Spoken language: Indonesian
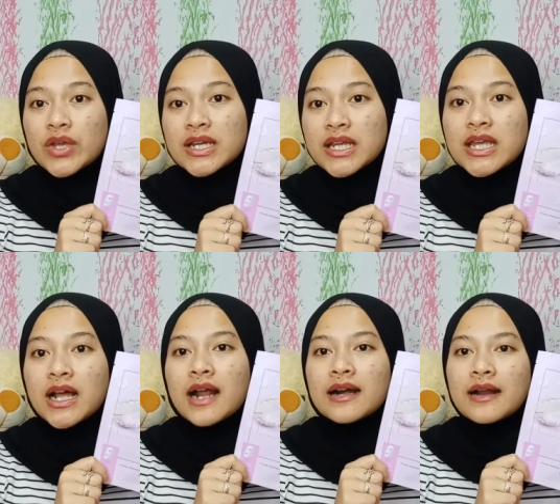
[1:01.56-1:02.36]
ini
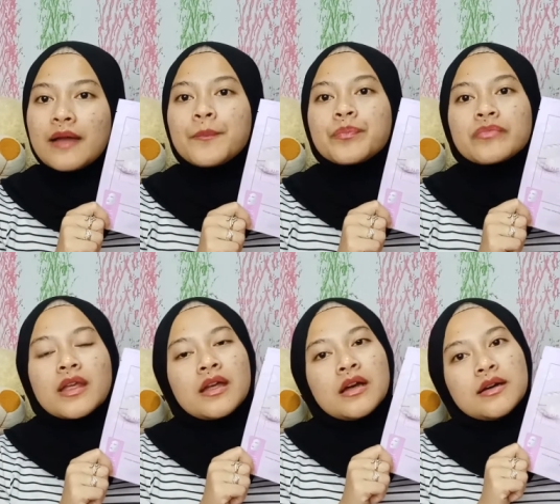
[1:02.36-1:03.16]
karena
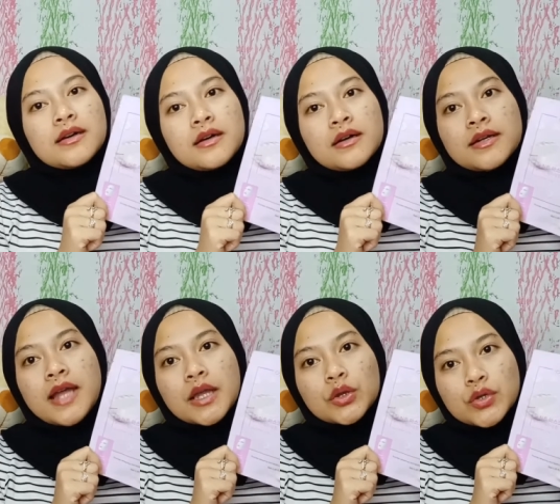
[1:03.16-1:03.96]
uh,
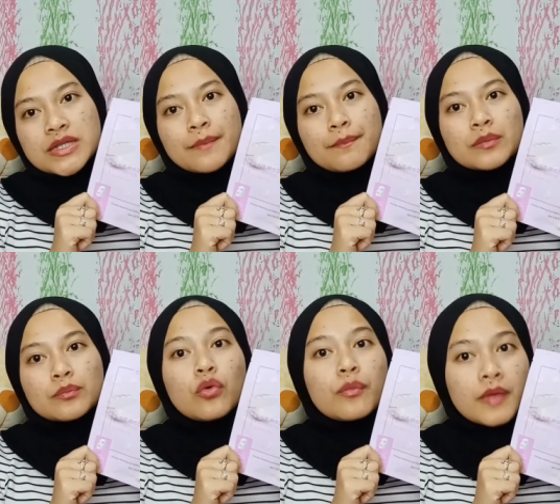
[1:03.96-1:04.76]
dia itu sempat
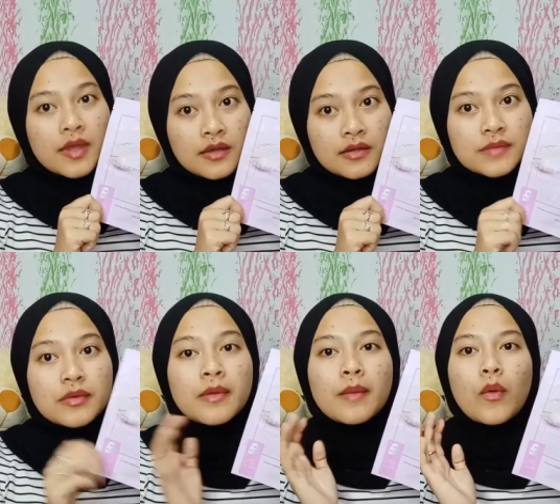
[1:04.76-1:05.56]
booming di
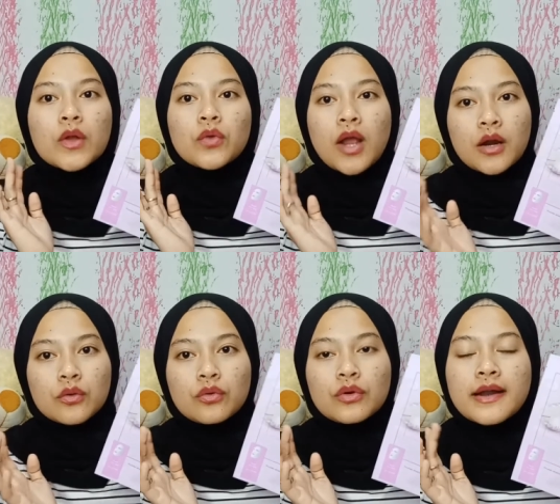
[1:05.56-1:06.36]
beberapa waktu
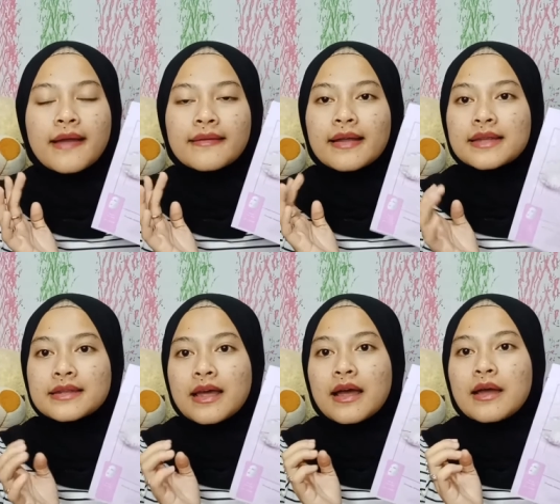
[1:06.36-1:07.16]
lalu dan
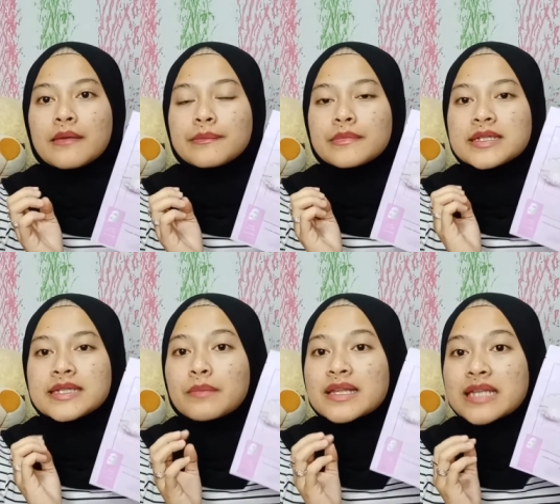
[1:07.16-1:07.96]
katanya
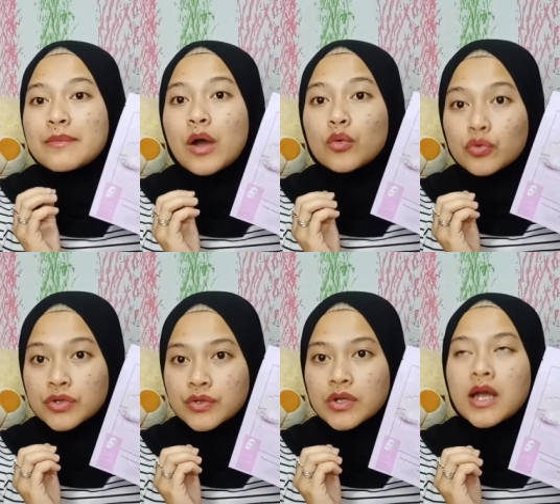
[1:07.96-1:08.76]
seat masknya
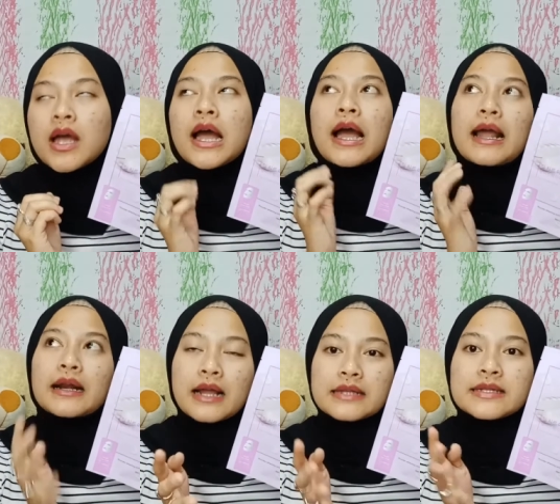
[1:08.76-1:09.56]
bagus
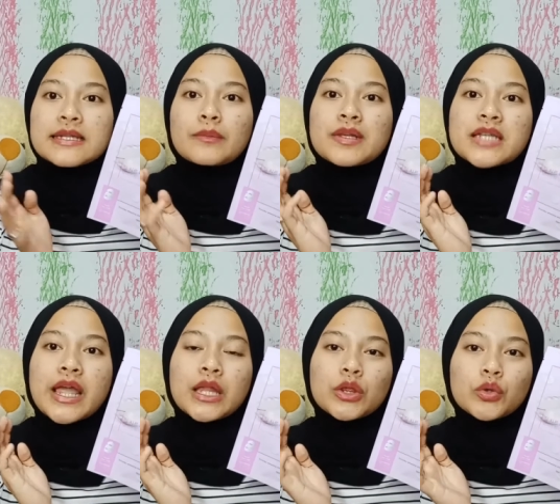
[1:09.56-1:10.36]
karena si masnya
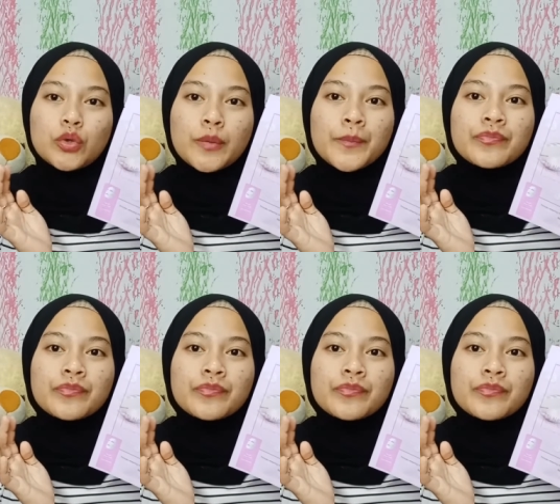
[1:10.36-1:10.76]
itu